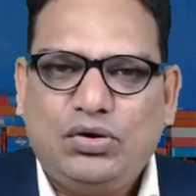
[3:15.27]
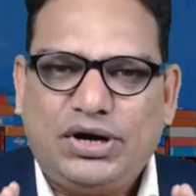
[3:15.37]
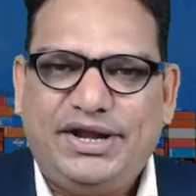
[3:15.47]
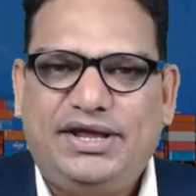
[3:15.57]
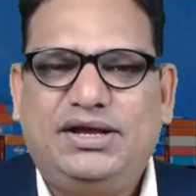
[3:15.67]

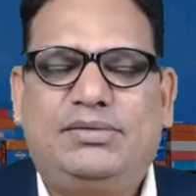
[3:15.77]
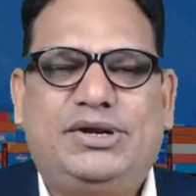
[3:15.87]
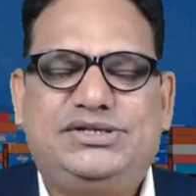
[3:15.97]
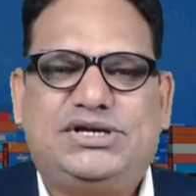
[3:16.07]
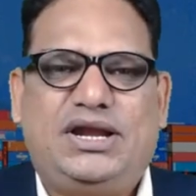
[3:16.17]
ఒకటి ఏం
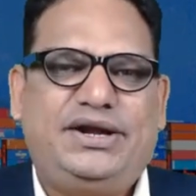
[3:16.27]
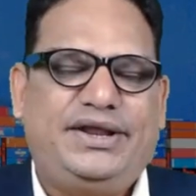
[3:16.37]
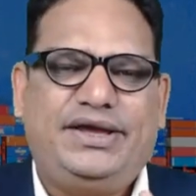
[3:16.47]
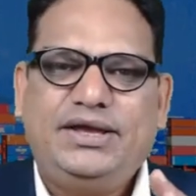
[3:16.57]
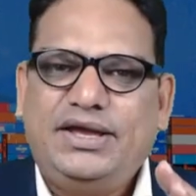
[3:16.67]

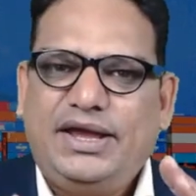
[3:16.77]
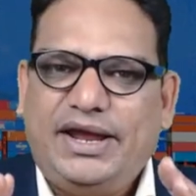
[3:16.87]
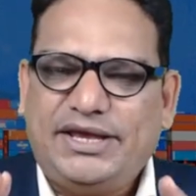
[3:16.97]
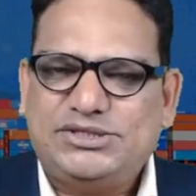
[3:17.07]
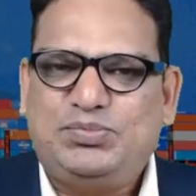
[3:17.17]
గమనించాలంటే
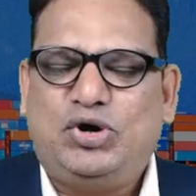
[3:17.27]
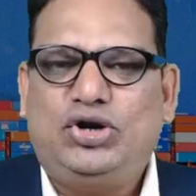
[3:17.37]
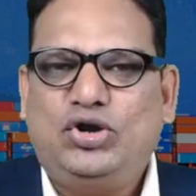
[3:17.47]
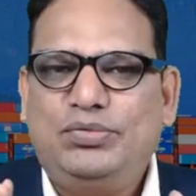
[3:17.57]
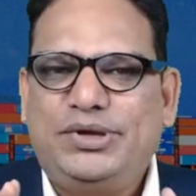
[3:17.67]

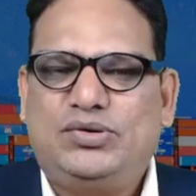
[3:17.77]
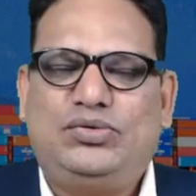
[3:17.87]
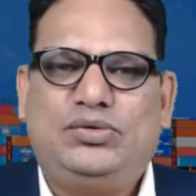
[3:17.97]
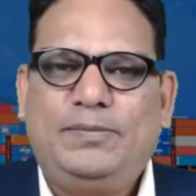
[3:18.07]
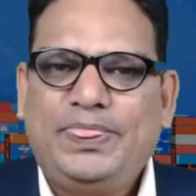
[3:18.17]
ఎక్స్పోర్ట్లో
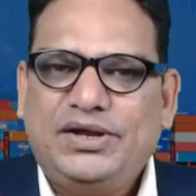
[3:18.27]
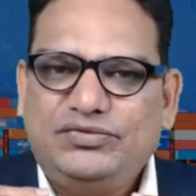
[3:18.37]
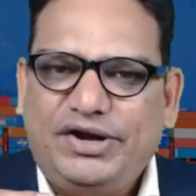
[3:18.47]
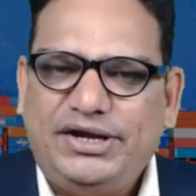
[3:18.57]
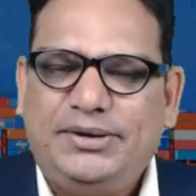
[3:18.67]
మీకు
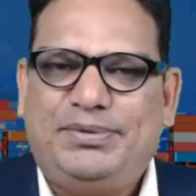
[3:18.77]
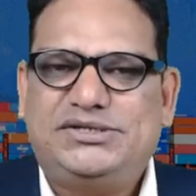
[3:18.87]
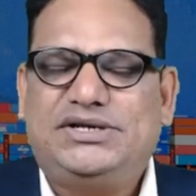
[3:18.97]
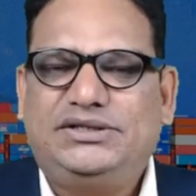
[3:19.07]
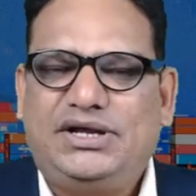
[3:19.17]
ట్వంటీ
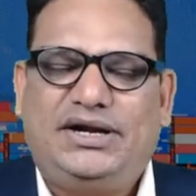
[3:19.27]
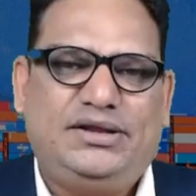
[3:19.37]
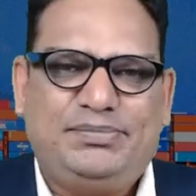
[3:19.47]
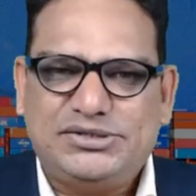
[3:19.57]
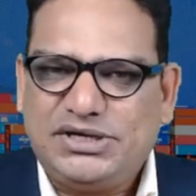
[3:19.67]
పర్సెంట్
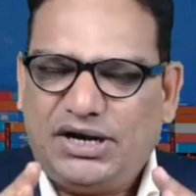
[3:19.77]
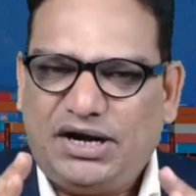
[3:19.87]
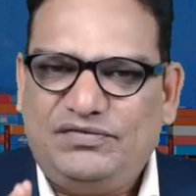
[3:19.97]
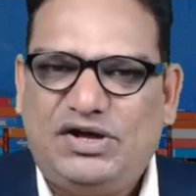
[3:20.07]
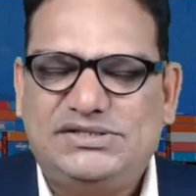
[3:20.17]
థర్టీ పర్సెంట్
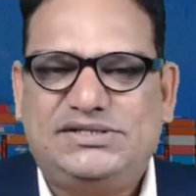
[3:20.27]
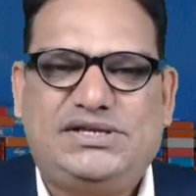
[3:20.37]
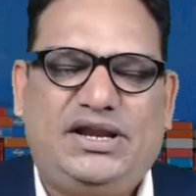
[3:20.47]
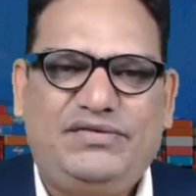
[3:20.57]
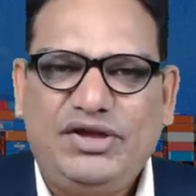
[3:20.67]
అడ్వాన్సెస్
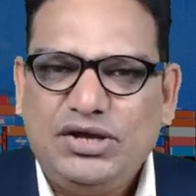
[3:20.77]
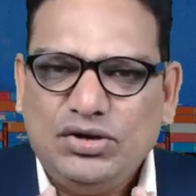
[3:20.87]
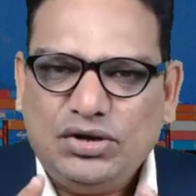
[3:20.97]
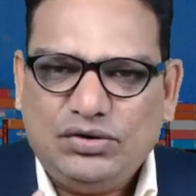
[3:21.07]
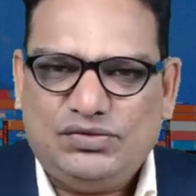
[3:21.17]
అనేవి
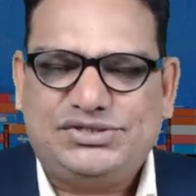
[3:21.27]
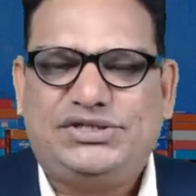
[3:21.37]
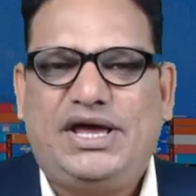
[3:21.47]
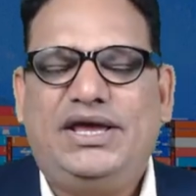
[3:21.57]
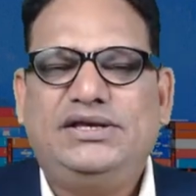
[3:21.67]

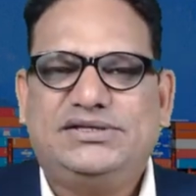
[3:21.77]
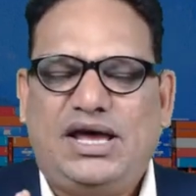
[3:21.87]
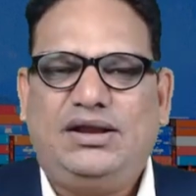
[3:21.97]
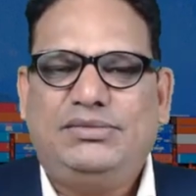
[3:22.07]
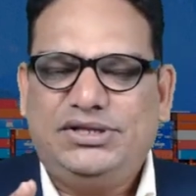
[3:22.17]
వస్తాయి
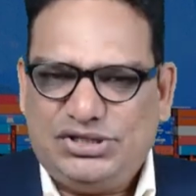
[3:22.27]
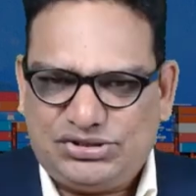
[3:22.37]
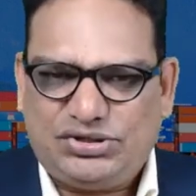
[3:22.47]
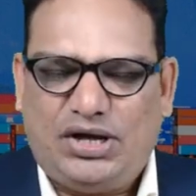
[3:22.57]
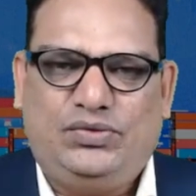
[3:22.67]
చాలామంది
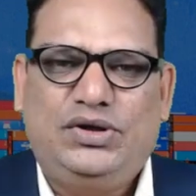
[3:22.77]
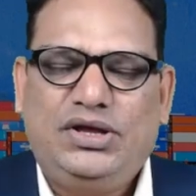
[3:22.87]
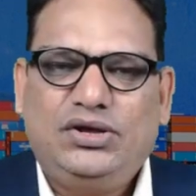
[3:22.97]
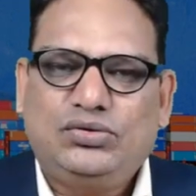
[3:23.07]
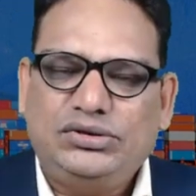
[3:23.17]
ఇస్తారు
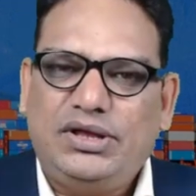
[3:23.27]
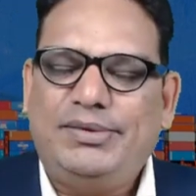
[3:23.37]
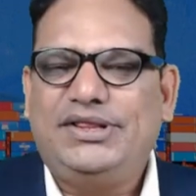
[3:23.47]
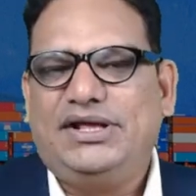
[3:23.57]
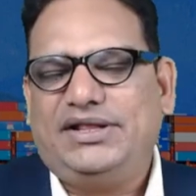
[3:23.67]

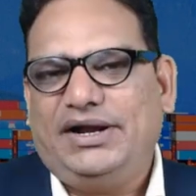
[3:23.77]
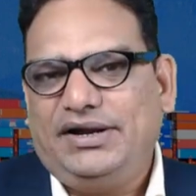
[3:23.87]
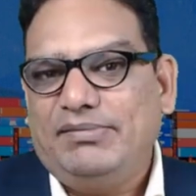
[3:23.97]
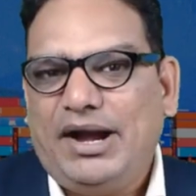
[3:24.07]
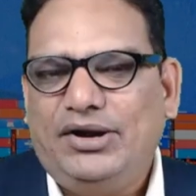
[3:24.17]
కొంతమంది అయితే
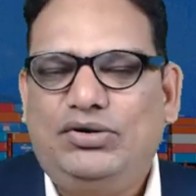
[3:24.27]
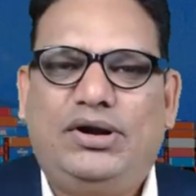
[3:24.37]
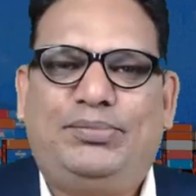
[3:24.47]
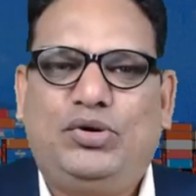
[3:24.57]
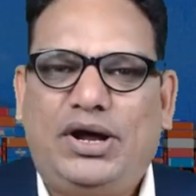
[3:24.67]
డిమాండ్
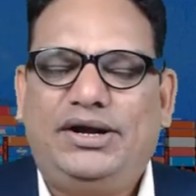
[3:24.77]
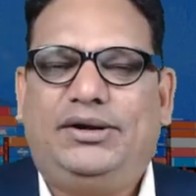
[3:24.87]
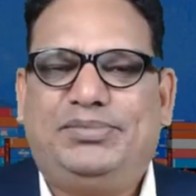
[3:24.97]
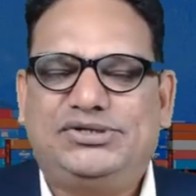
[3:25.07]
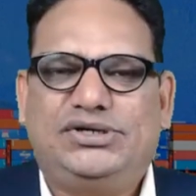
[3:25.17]
ఉన్నప్పుడు
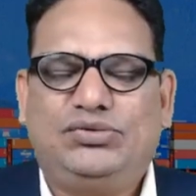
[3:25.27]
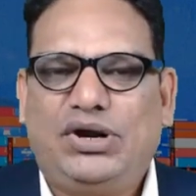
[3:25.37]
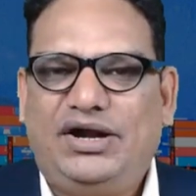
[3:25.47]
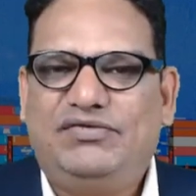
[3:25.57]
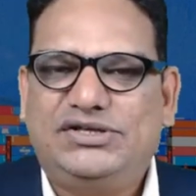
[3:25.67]
హండ్రెడ్ పర్సెంట్
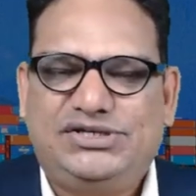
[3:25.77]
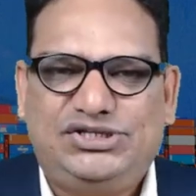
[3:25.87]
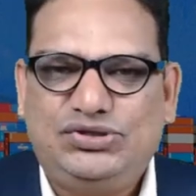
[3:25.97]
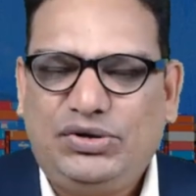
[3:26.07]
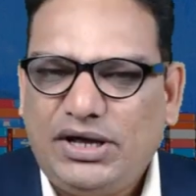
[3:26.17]
కూడా అడ్వాన్స్
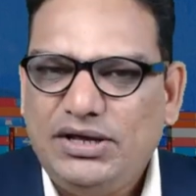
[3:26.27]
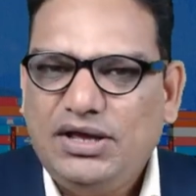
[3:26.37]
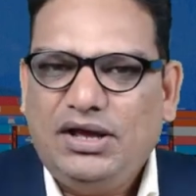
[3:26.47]
ఇచ్చి కూడా